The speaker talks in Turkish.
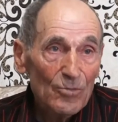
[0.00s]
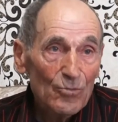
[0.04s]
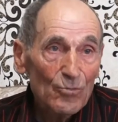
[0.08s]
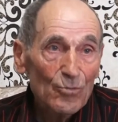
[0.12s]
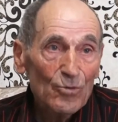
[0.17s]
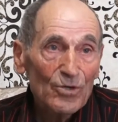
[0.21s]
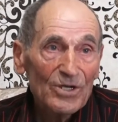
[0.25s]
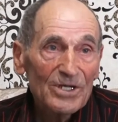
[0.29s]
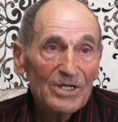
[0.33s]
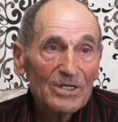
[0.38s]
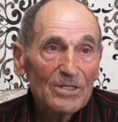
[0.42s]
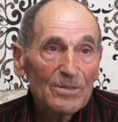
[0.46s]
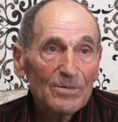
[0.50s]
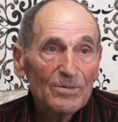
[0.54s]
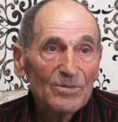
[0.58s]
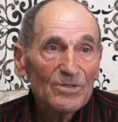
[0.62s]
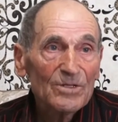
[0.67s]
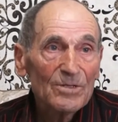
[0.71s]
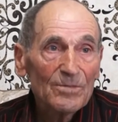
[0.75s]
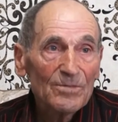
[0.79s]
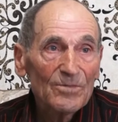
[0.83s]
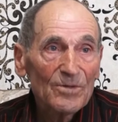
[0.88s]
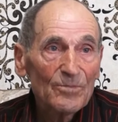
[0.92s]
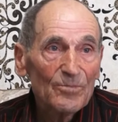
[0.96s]
o gitti
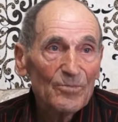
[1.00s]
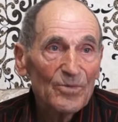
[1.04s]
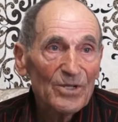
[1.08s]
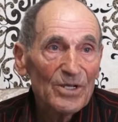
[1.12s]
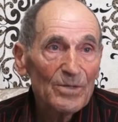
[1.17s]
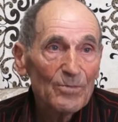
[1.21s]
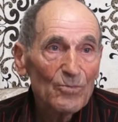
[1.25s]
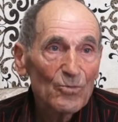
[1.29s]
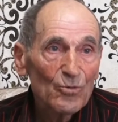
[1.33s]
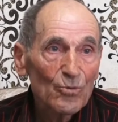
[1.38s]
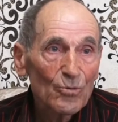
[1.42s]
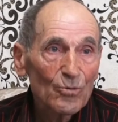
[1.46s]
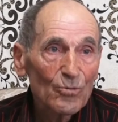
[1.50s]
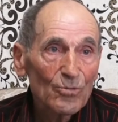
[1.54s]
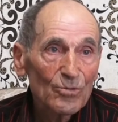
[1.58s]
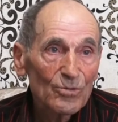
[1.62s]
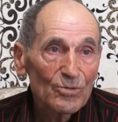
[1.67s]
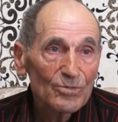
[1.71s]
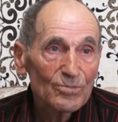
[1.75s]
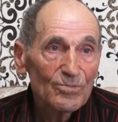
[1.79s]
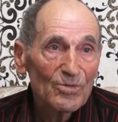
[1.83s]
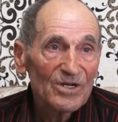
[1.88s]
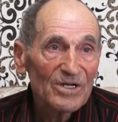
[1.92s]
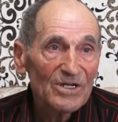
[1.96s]
bizim beyim korku
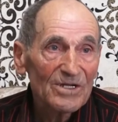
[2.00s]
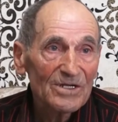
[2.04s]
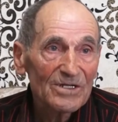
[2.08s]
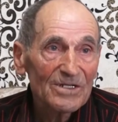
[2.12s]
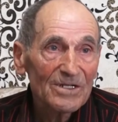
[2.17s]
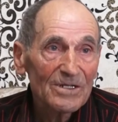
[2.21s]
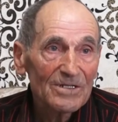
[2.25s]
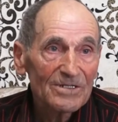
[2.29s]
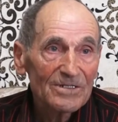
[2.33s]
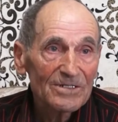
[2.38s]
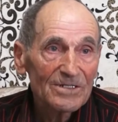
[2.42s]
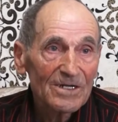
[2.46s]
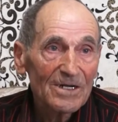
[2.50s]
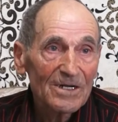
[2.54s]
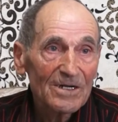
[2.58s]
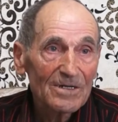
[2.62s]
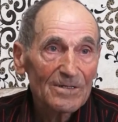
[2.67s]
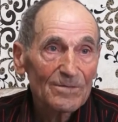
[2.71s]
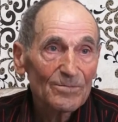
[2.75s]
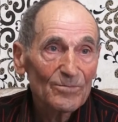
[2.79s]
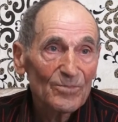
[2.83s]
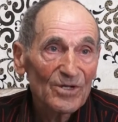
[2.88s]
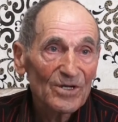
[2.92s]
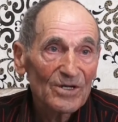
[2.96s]
uzman
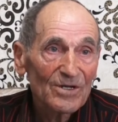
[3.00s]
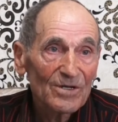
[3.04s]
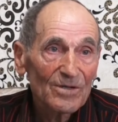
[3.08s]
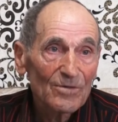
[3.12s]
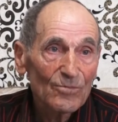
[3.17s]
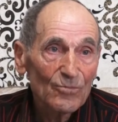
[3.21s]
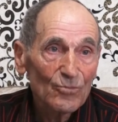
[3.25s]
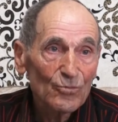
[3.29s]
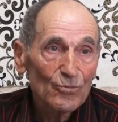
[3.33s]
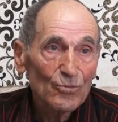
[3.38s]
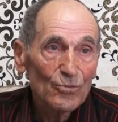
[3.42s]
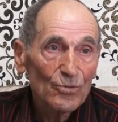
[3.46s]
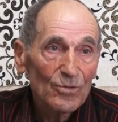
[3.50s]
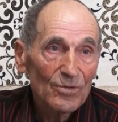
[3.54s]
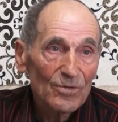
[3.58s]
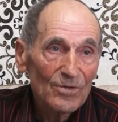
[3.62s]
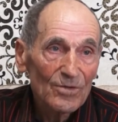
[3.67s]
erdeşçilerim ben. O